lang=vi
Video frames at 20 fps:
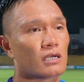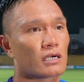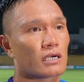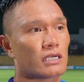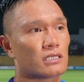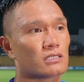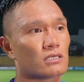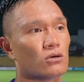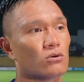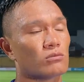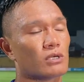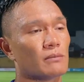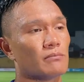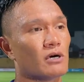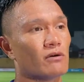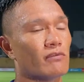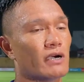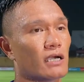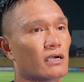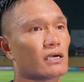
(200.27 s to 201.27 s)
ngày xưa hùng làm
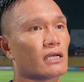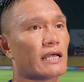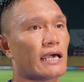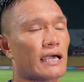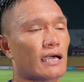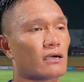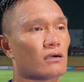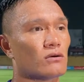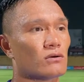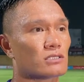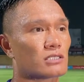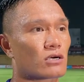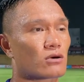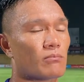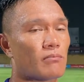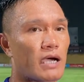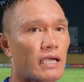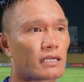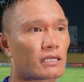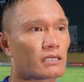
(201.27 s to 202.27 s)
bảo vệ ngân hàng của sao
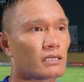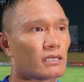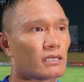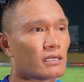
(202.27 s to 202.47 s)
banh